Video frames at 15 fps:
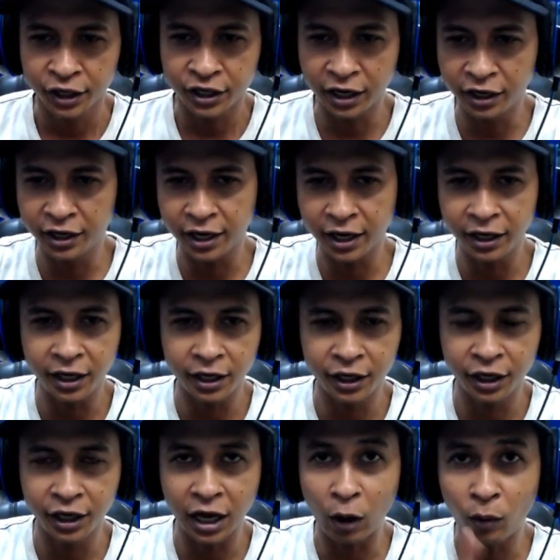Jadi dia nih
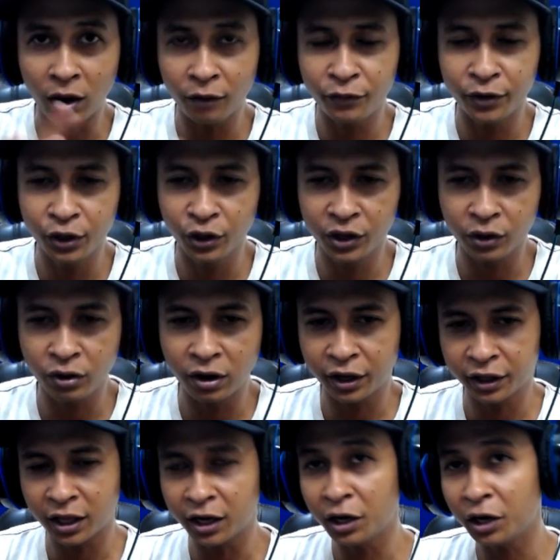di awal videonya
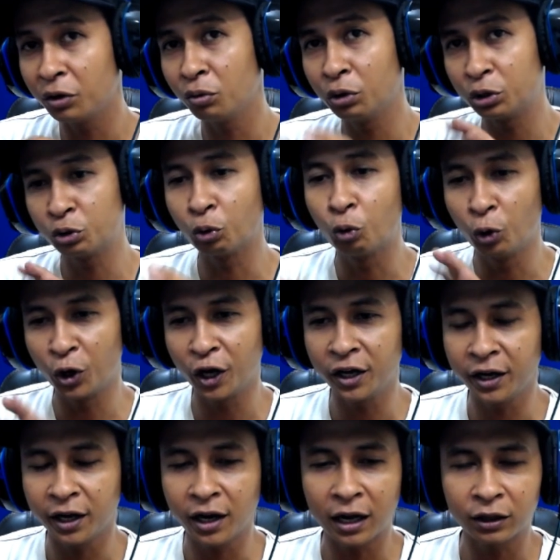udah kita di, udah
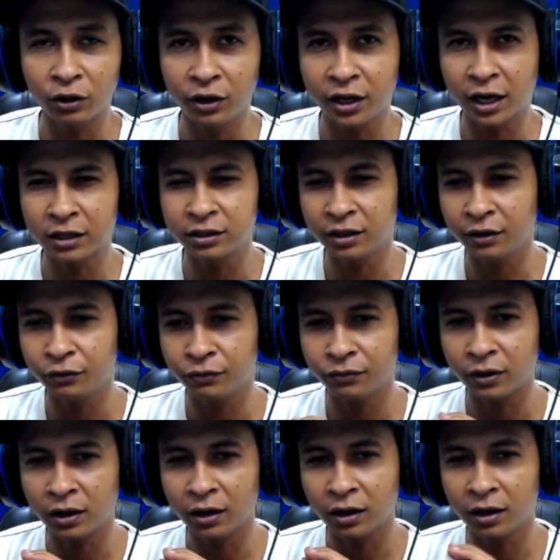suguhin ya atau dikasih
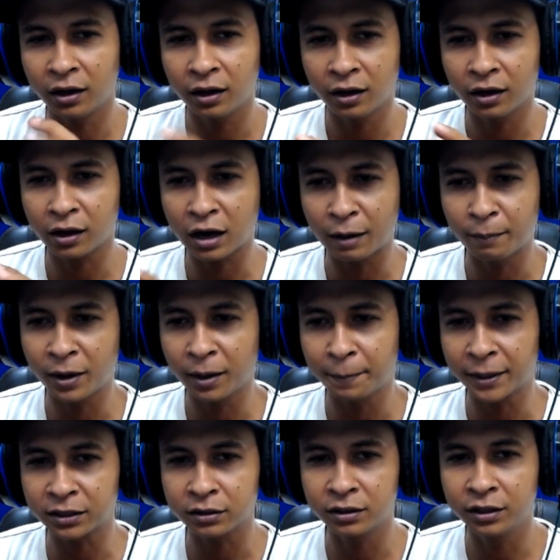uh,
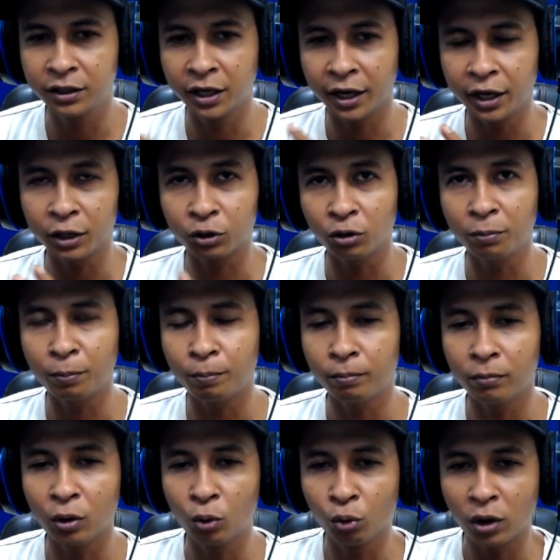rekaman pas dia itu
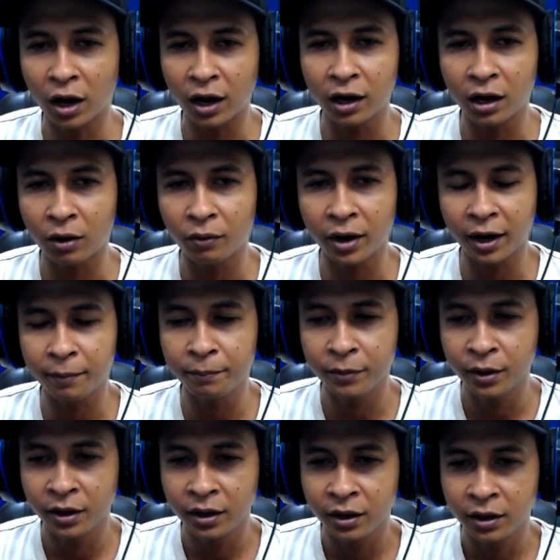menggunakan AWM
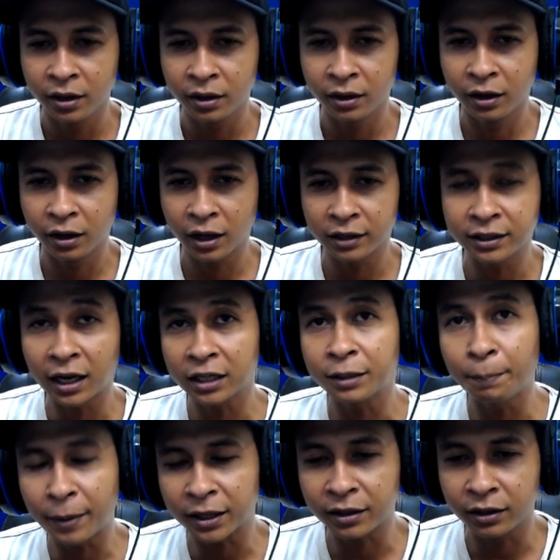dengan
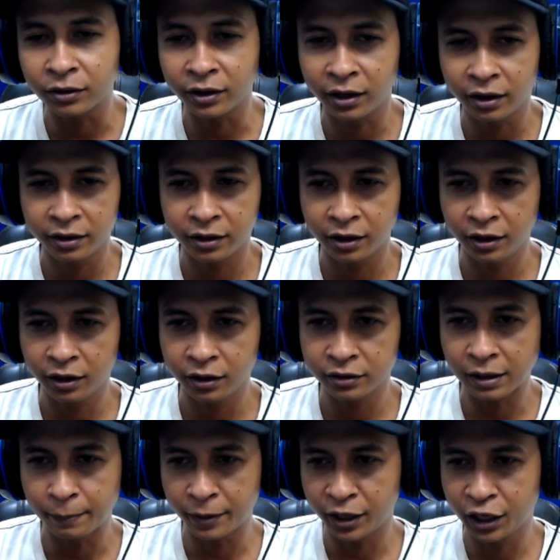sangat cepat gitu ya. Jadi
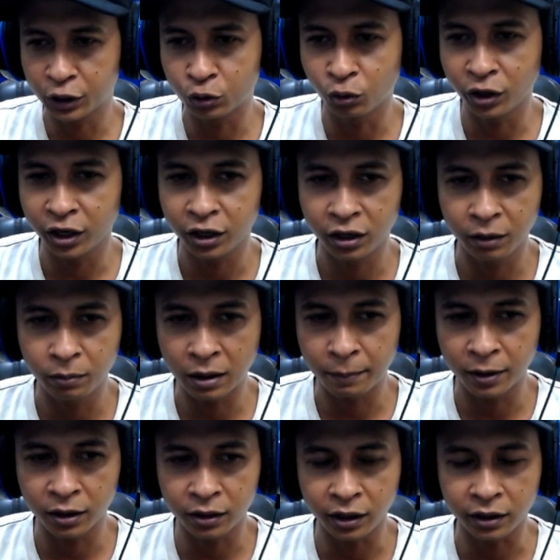sampai dihitungin di
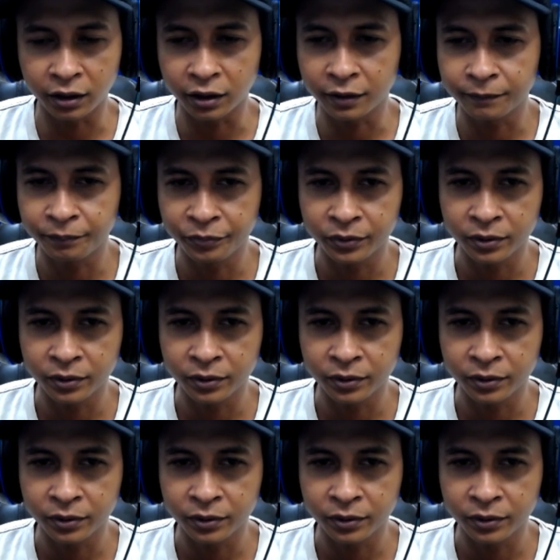berapa detik nih.